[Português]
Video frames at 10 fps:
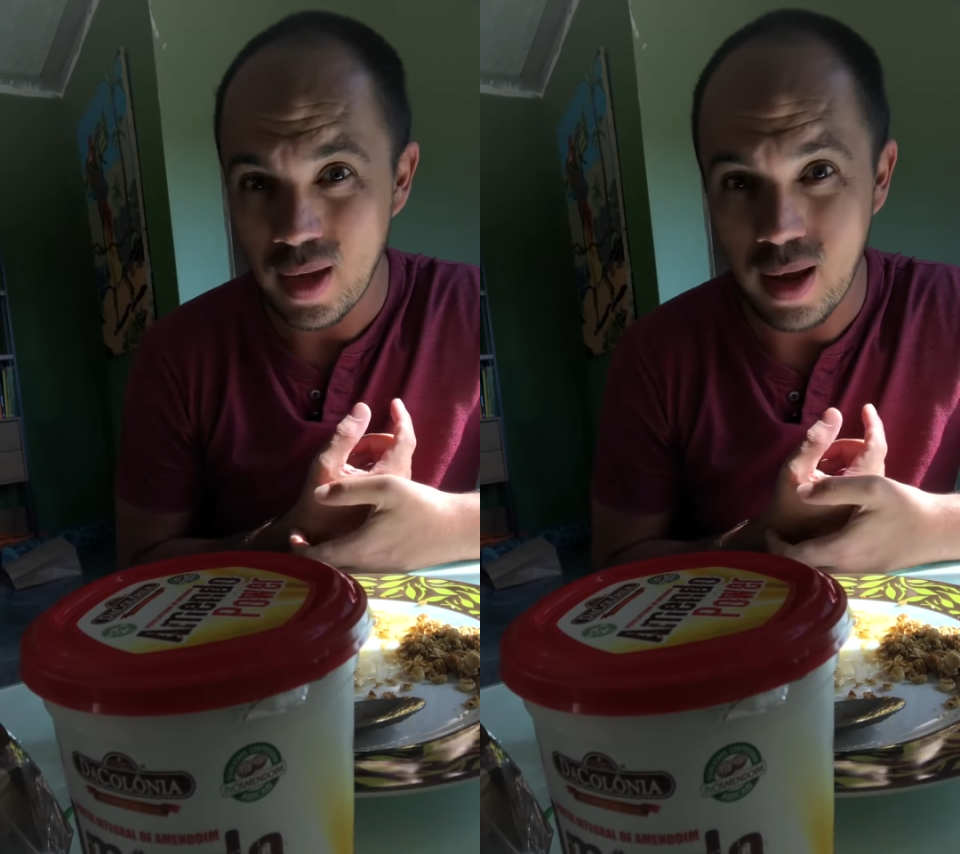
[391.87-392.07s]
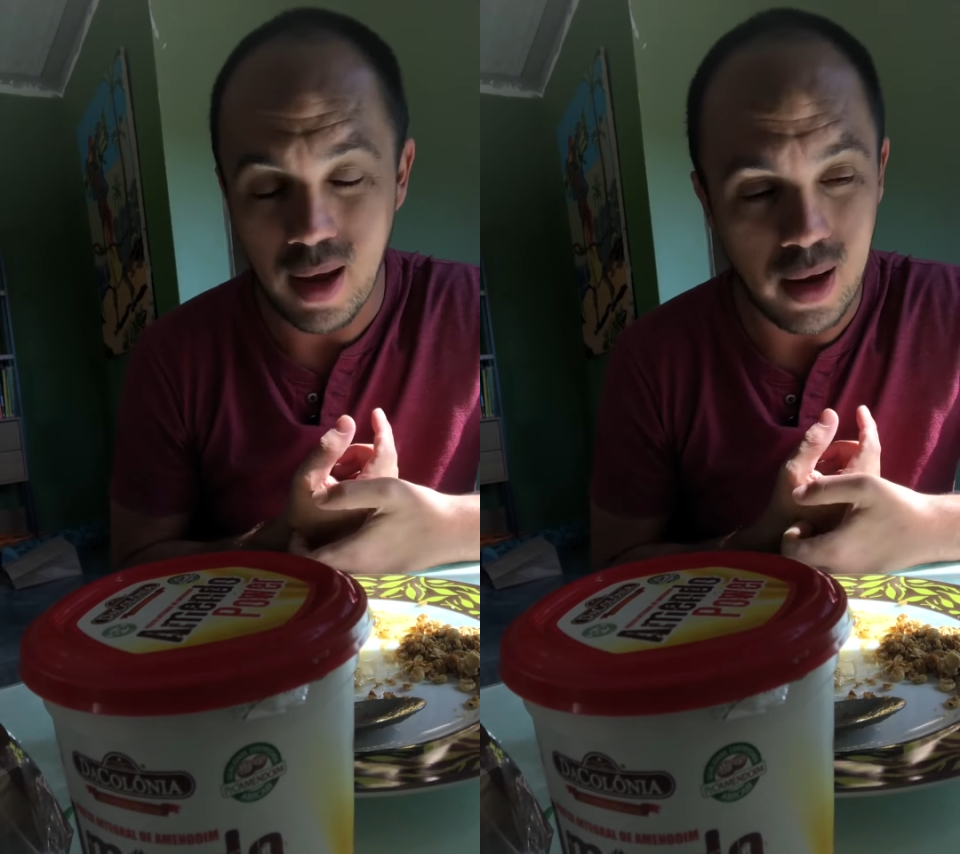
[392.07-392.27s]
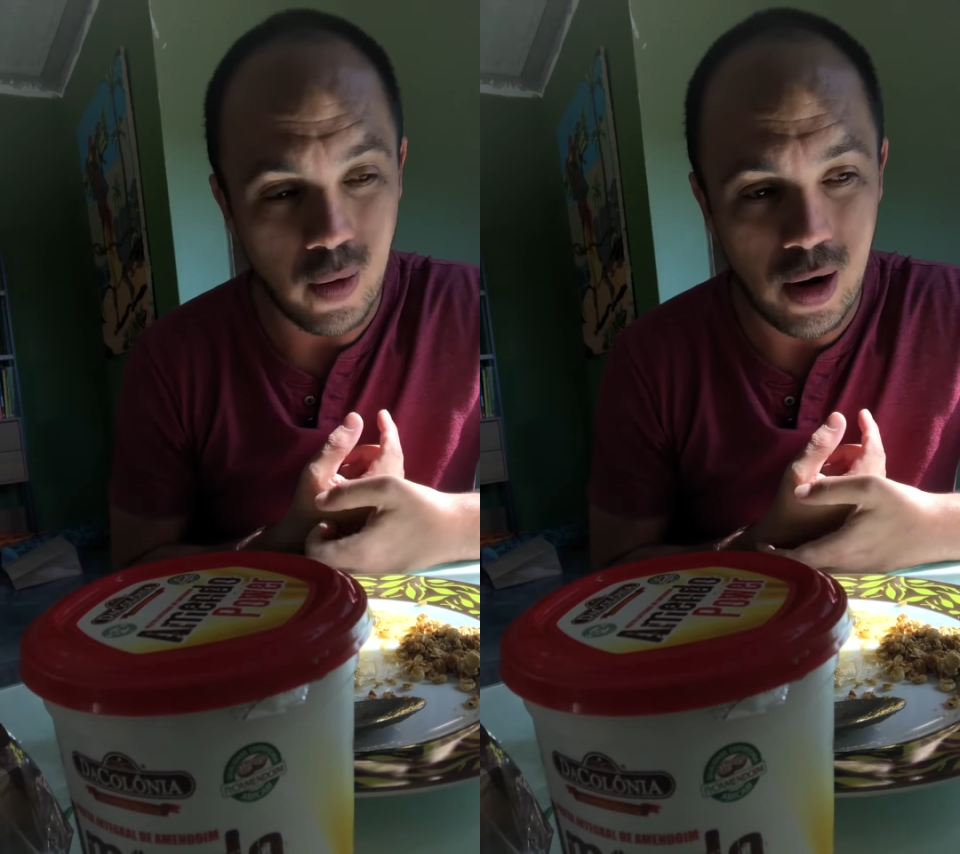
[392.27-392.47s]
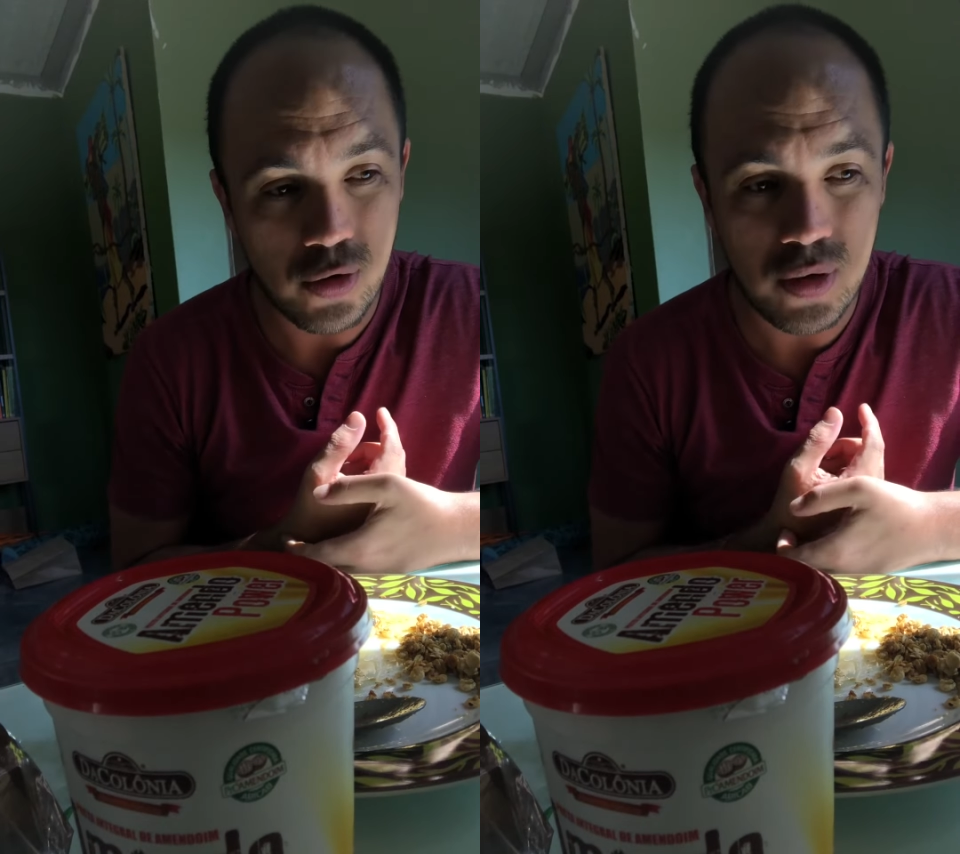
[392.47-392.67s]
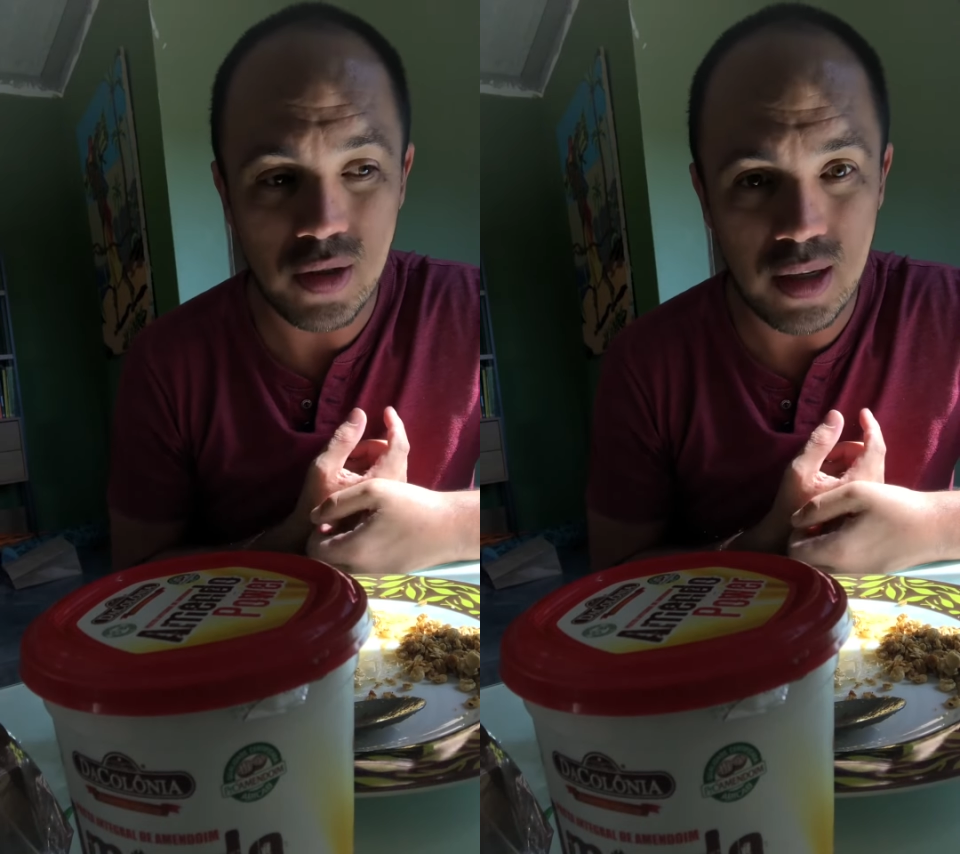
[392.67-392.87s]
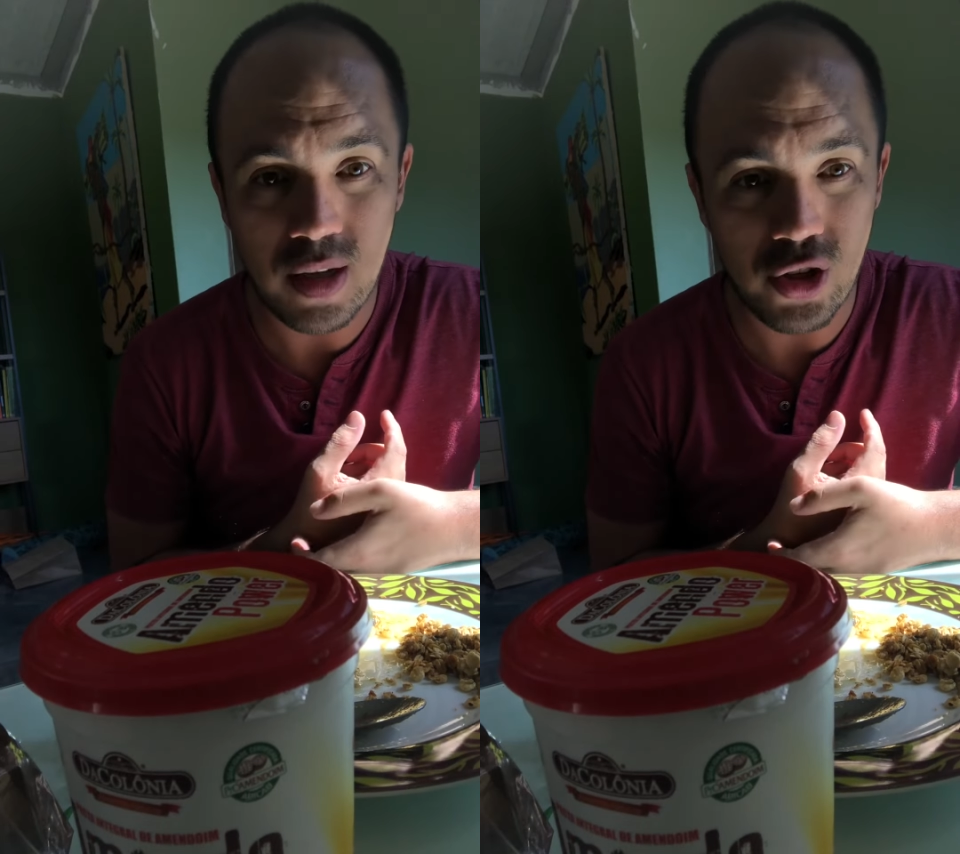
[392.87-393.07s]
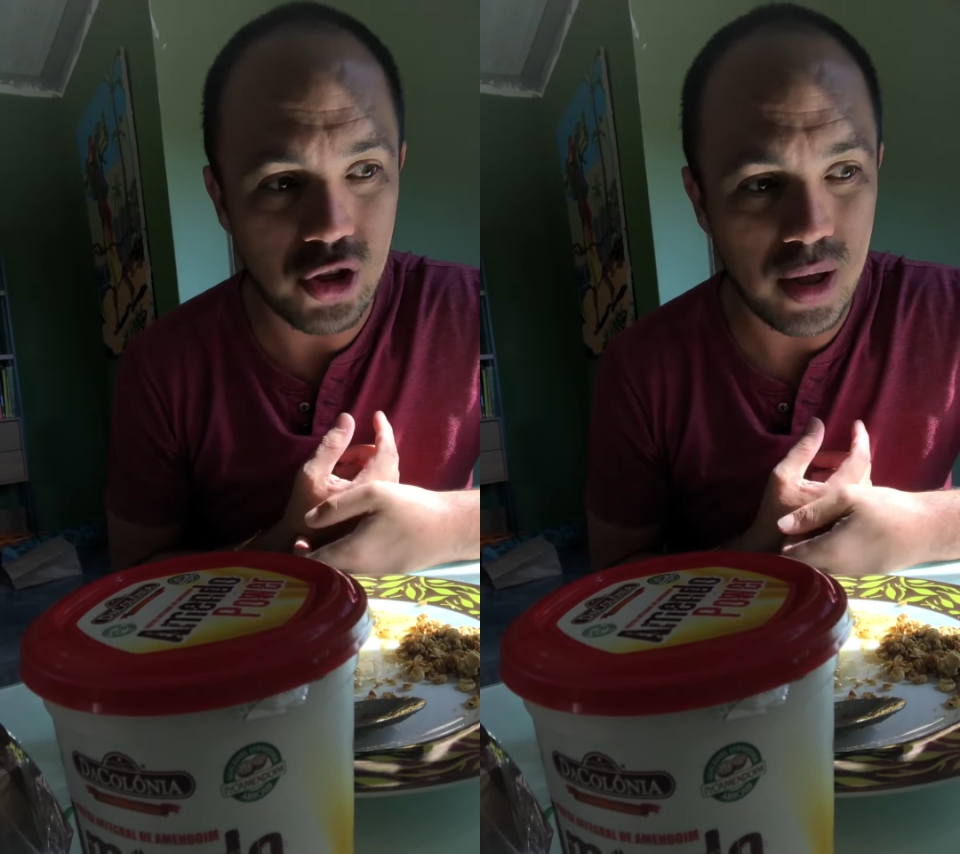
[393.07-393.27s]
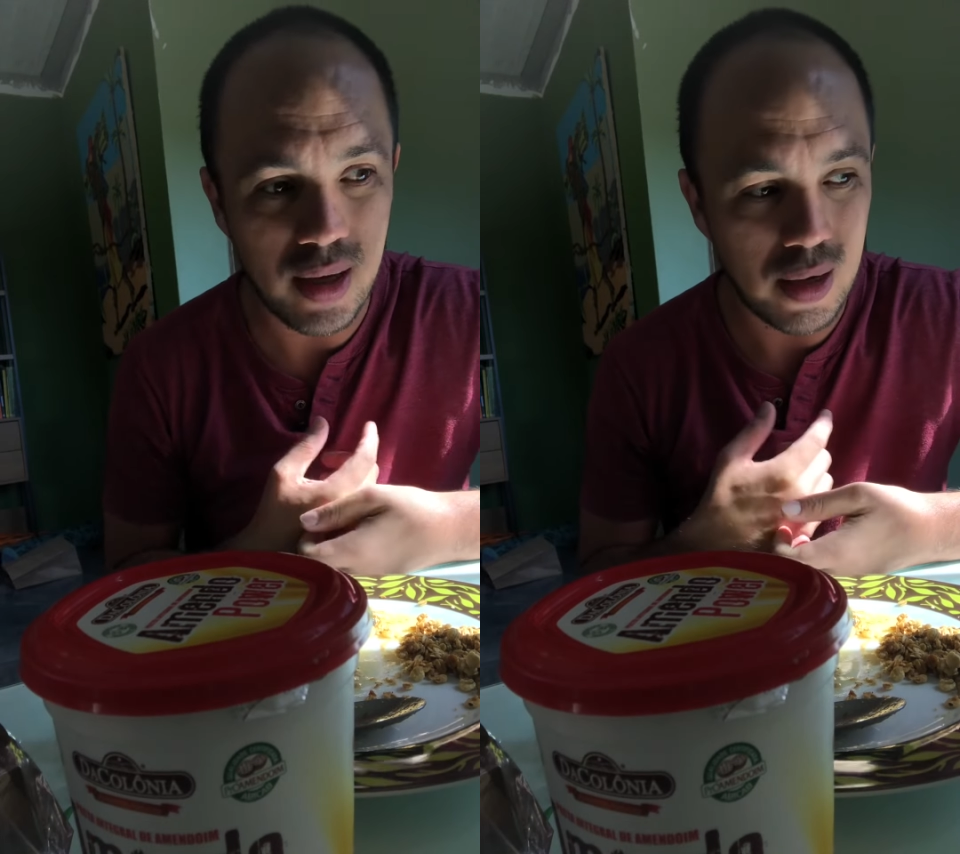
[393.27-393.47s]
É, eu acho sim, a
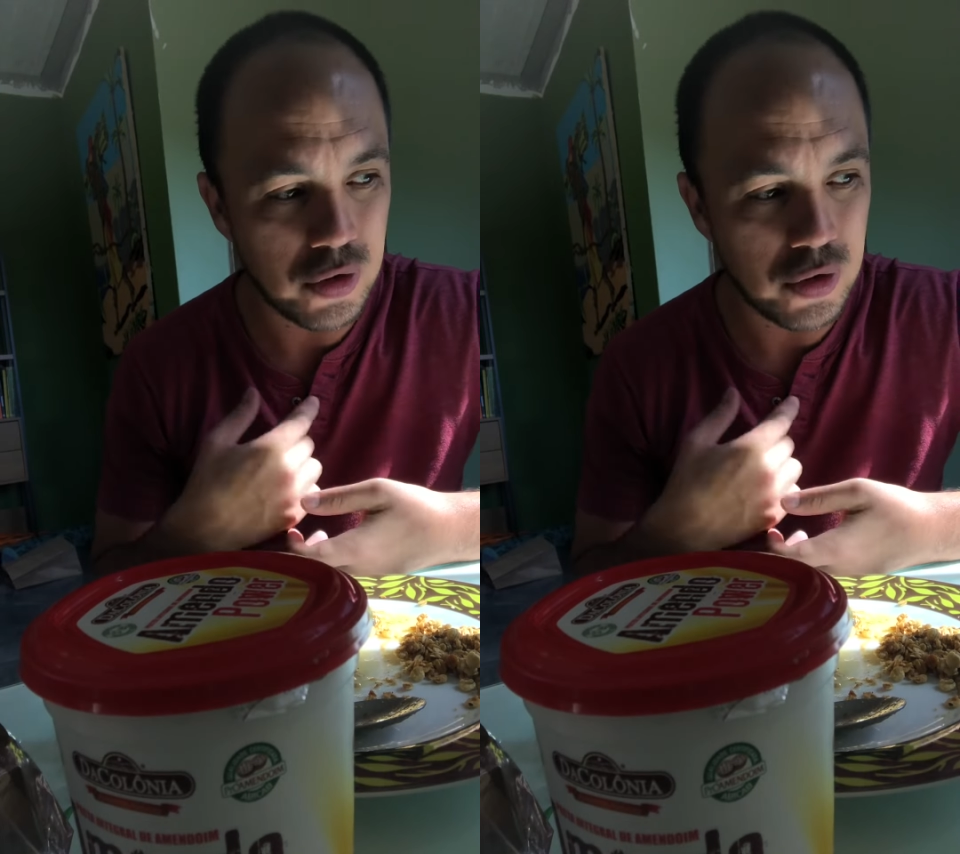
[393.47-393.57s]
gente tem que